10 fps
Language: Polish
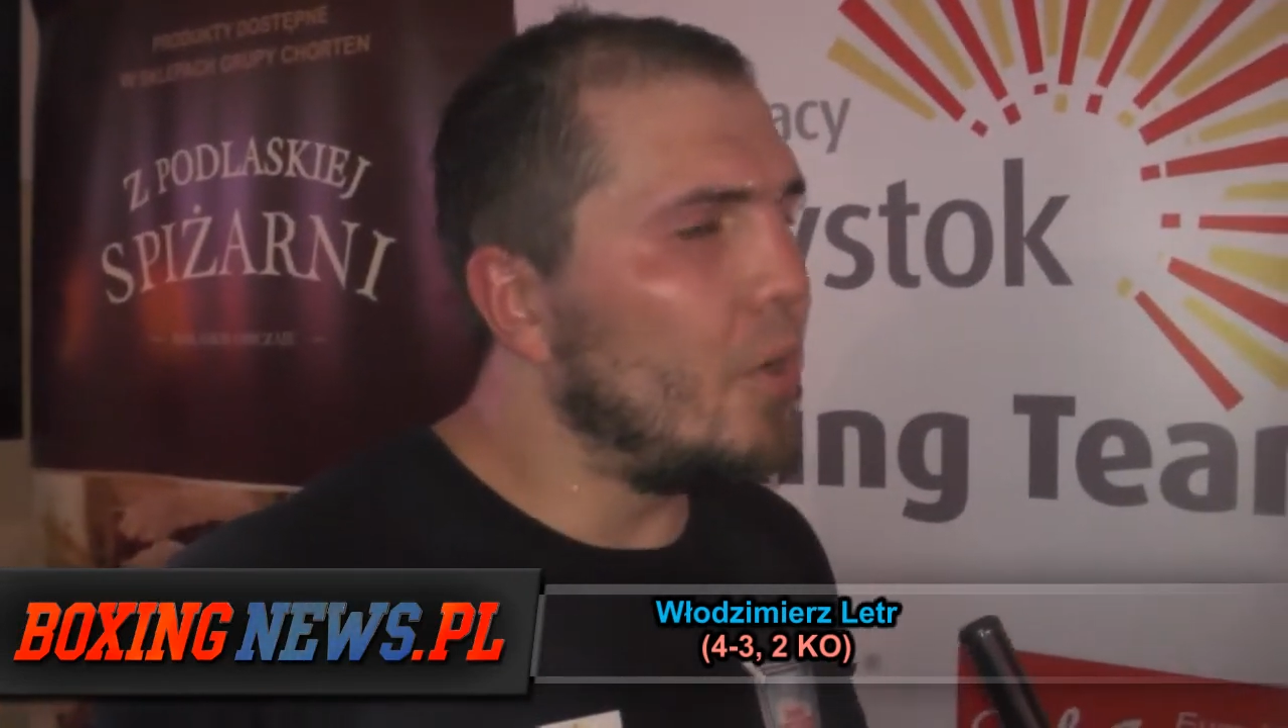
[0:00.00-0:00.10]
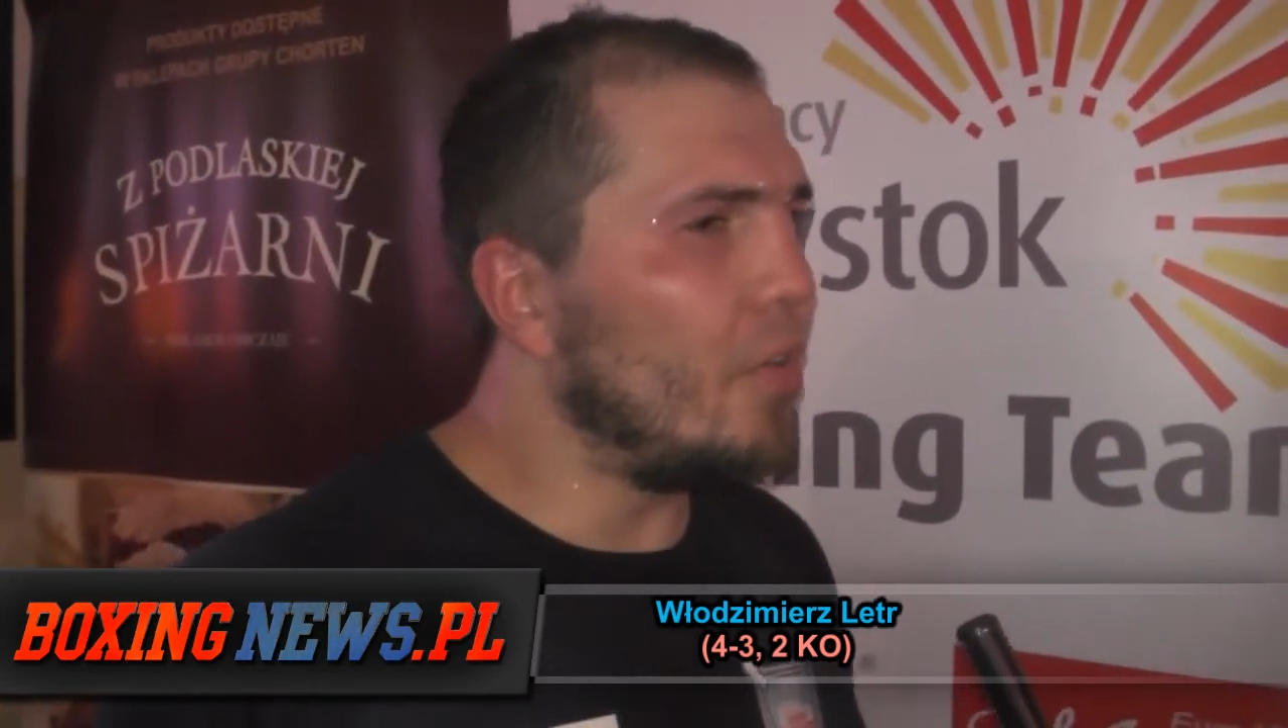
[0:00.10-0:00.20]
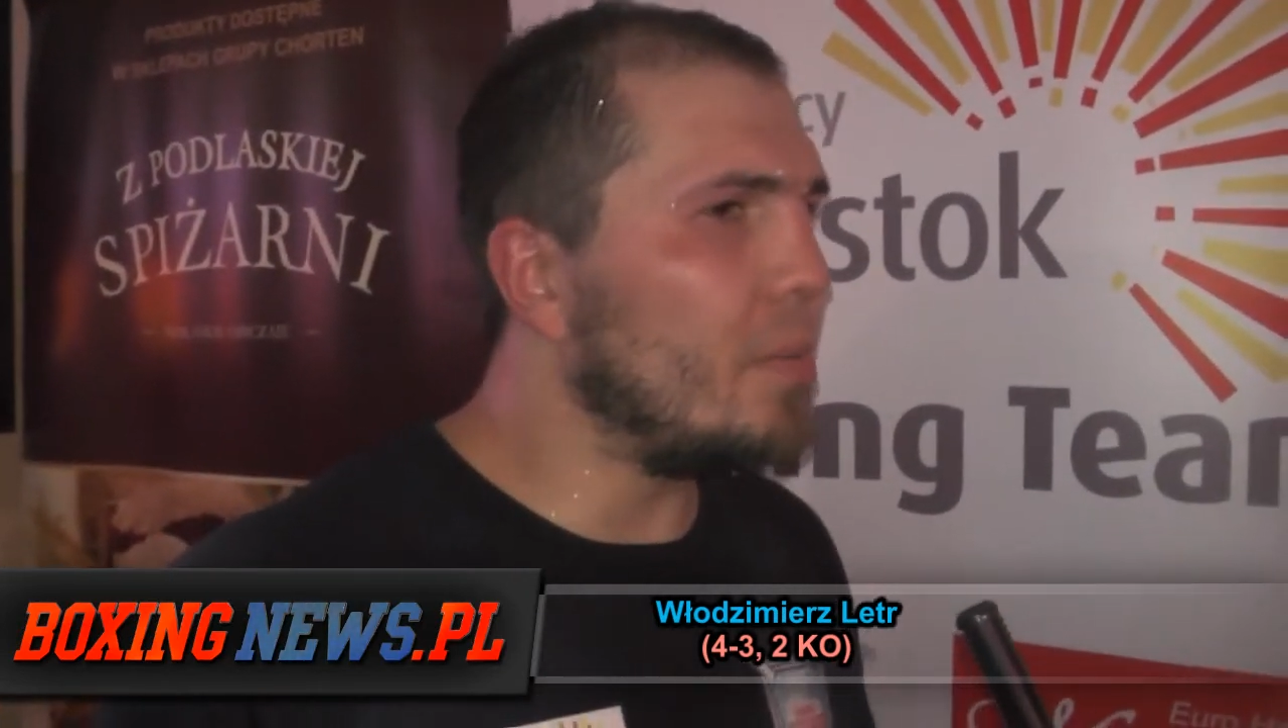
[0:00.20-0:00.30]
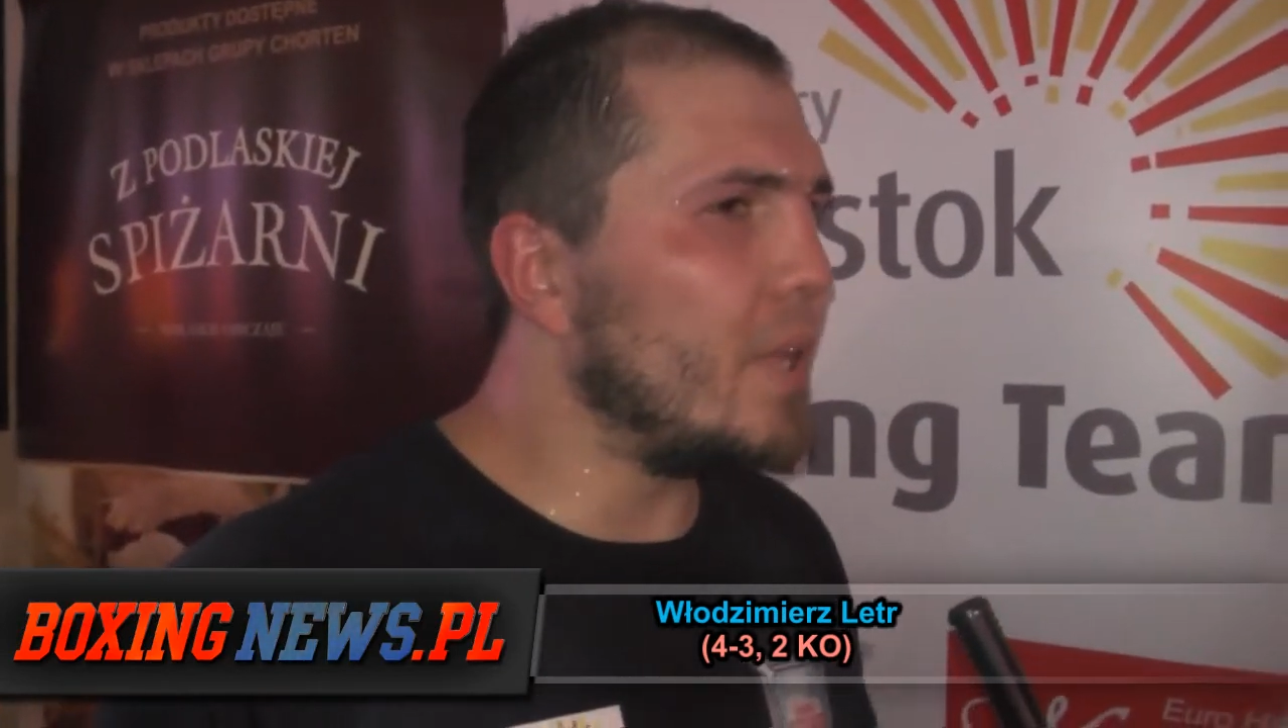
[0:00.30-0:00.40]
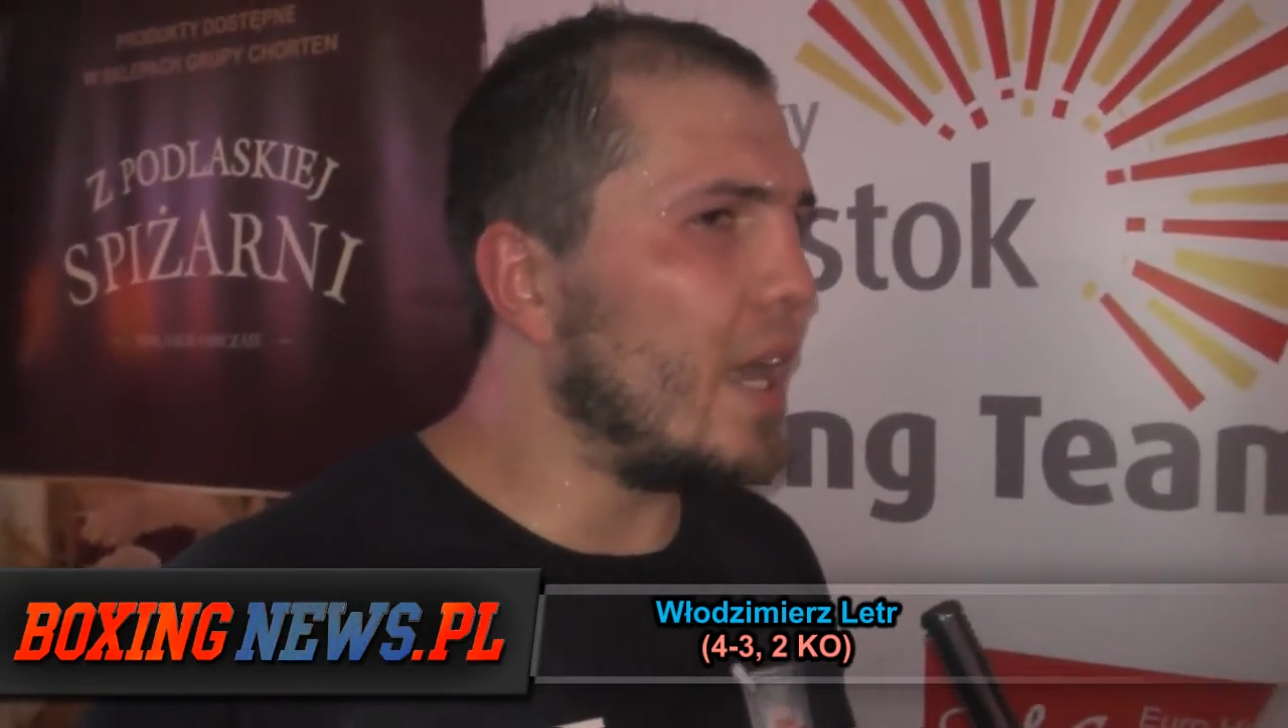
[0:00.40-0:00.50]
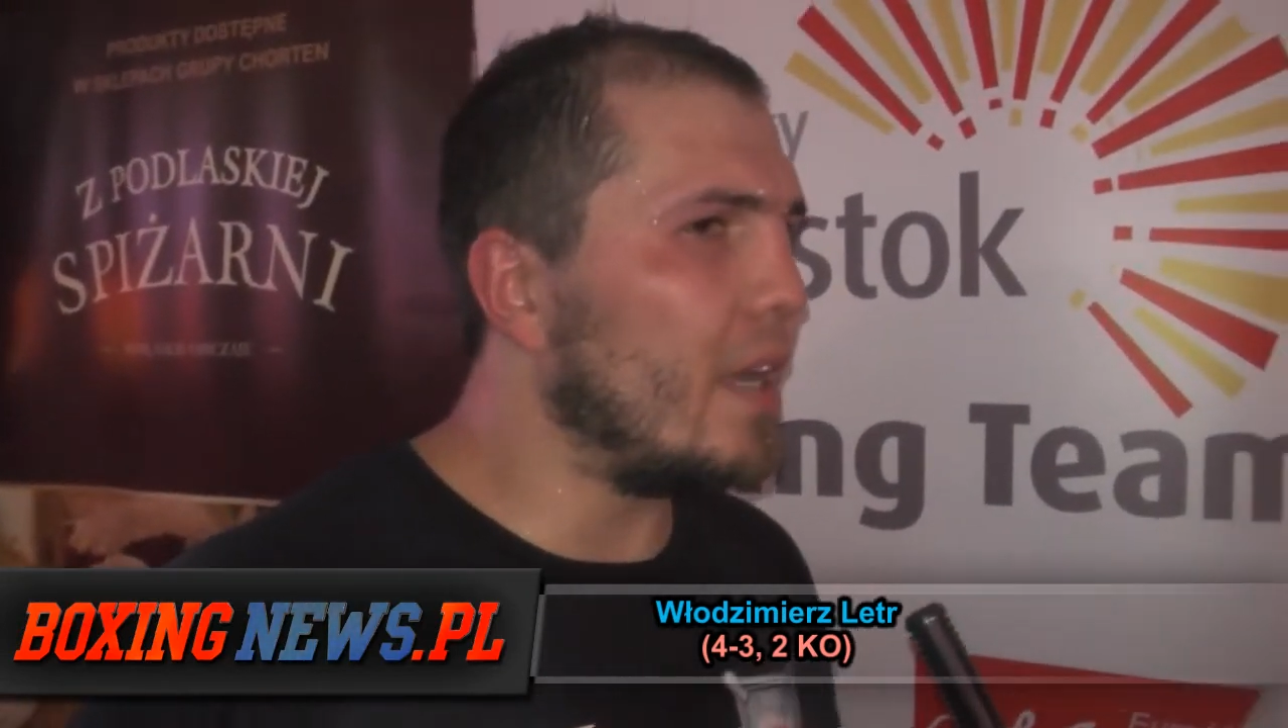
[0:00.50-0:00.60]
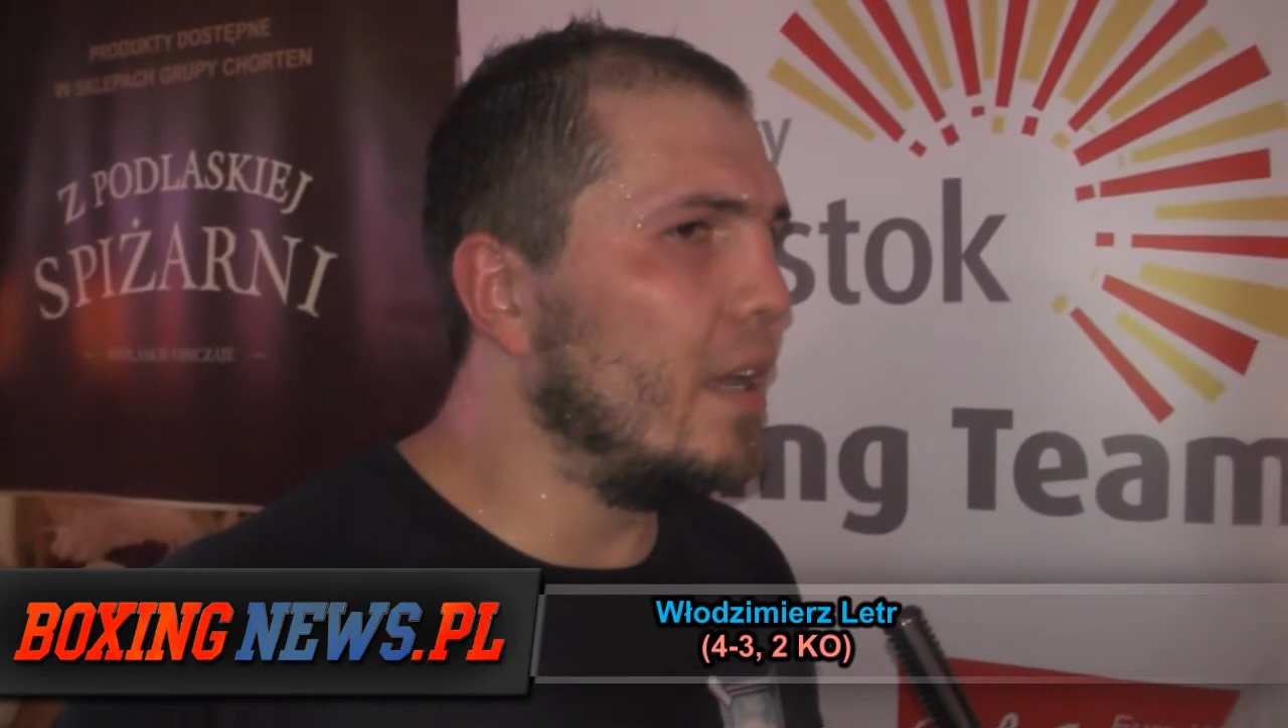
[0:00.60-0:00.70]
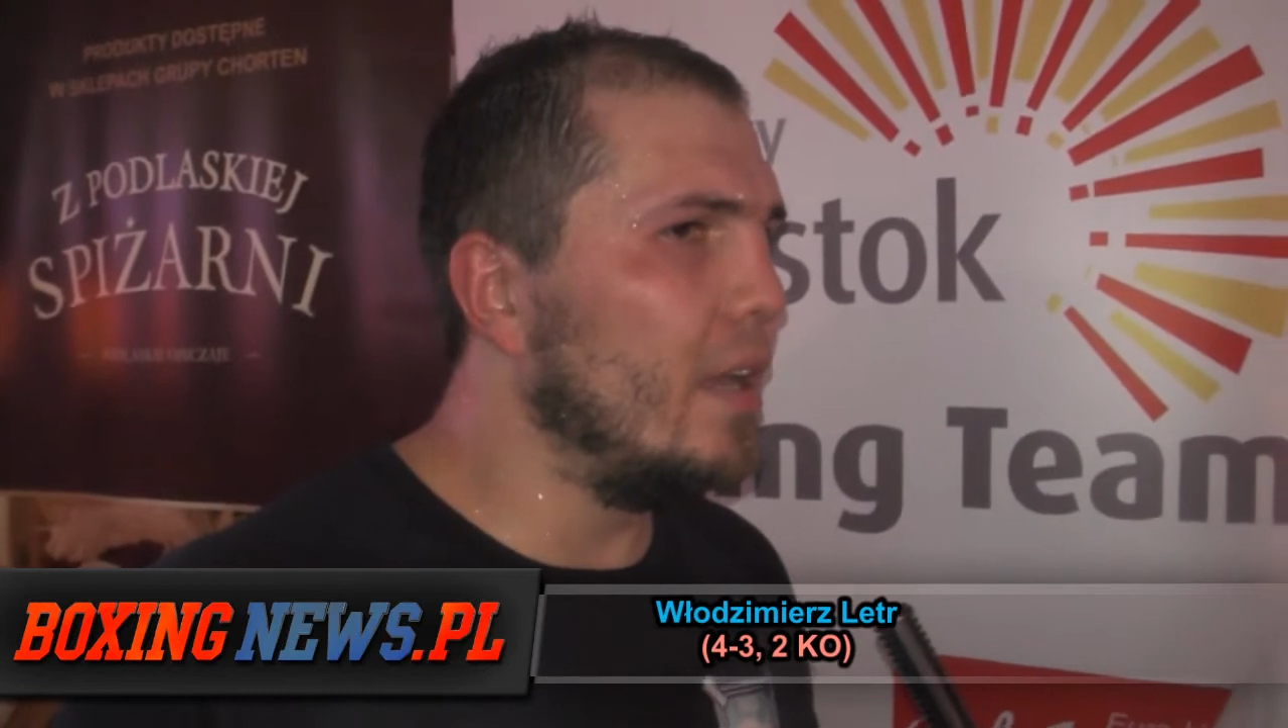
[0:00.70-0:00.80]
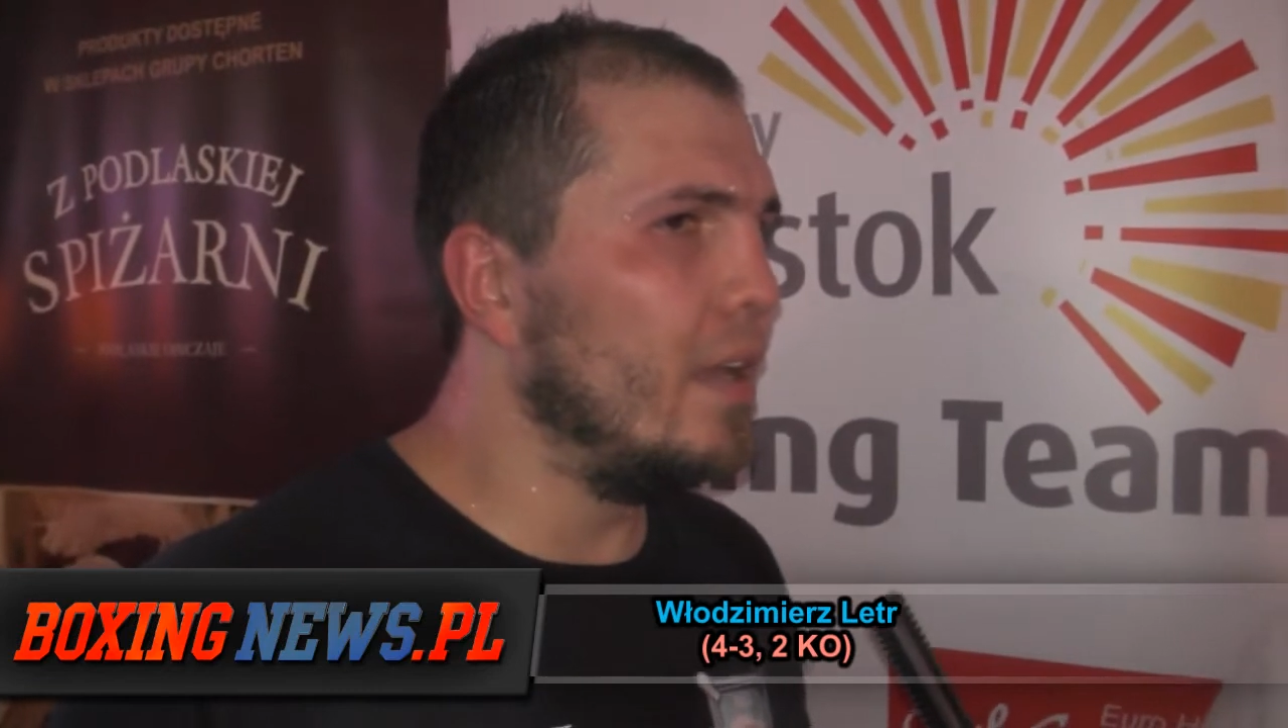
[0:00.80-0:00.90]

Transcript: powiem tak,